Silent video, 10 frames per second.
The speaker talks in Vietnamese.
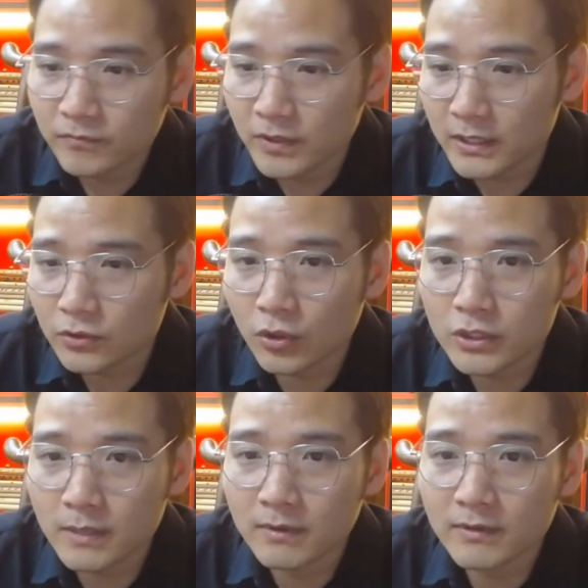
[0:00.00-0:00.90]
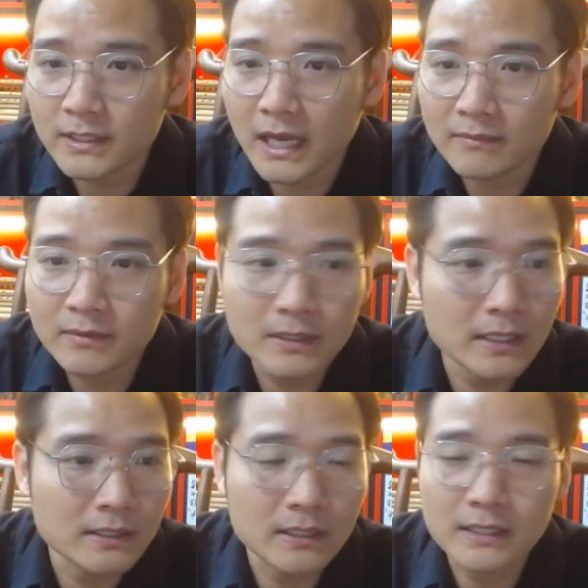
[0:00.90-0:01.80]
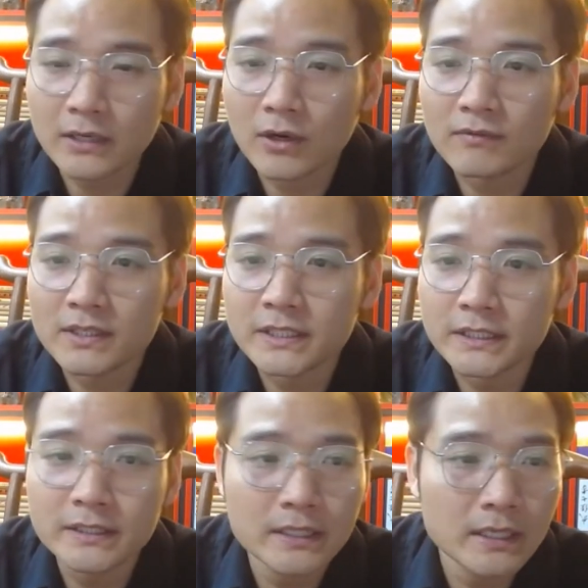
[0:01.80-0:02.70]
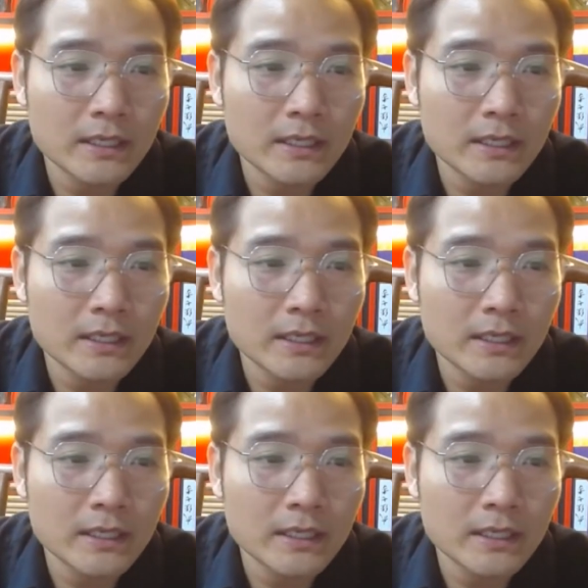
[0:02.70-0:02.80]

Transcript: Vừa nãy tôi nói nhầm là vận tám, đây thực ra nó là vận chín.